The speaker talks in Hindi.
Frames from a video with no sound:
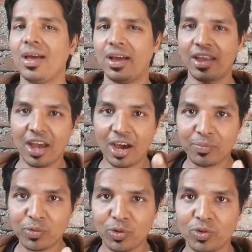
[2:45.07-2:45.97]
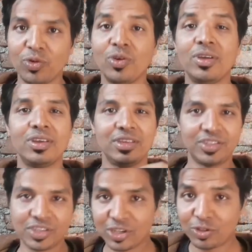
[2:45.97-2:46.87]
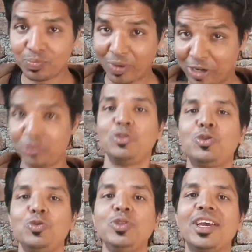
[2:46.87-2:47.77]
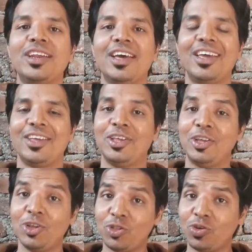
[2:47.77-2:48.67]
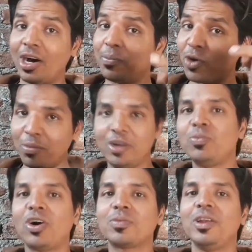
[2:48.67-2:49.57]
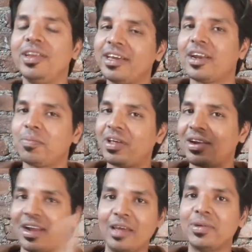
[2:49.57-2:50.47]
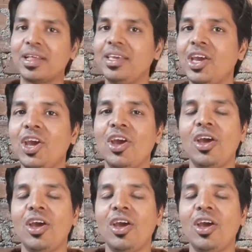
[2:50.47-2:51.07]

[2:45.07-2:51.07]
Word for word: अगर आपको इसका पार्ट टू देखना है तो आप कमेंट बॉक्स में लिखकर अपना राय बताइए